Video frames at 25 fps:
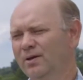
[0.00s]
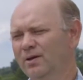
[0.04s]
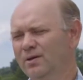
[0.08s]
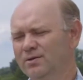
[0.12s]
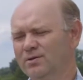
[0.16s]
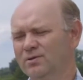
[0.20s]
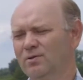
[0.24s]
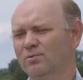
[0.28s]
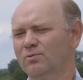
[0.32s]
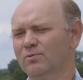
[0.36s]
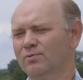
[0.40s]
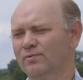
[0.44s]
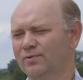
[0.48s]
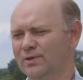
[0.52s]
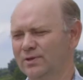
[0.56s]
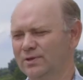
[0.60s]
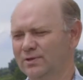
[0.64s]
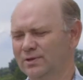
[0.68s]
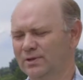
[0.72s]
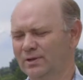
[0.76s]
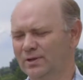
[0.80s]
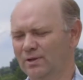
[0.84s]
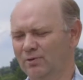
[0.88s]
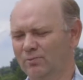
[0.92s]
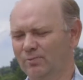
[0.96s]
Są również
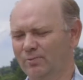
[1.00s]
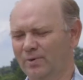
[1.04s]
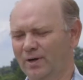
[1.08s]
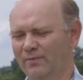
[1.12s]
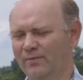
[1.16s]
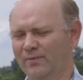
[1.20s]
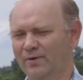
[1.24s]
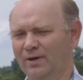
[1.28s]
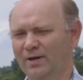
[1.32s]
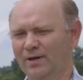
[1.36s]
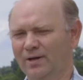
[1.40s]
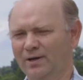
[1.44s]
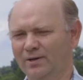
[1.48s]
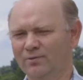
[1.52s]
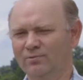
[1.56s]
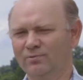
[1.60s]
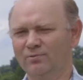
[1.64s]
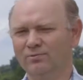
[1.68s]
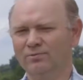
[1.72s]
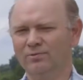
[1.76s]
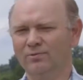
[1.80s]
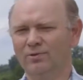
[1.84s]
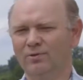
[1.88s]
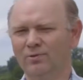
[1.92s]
inne uprawy, ale tu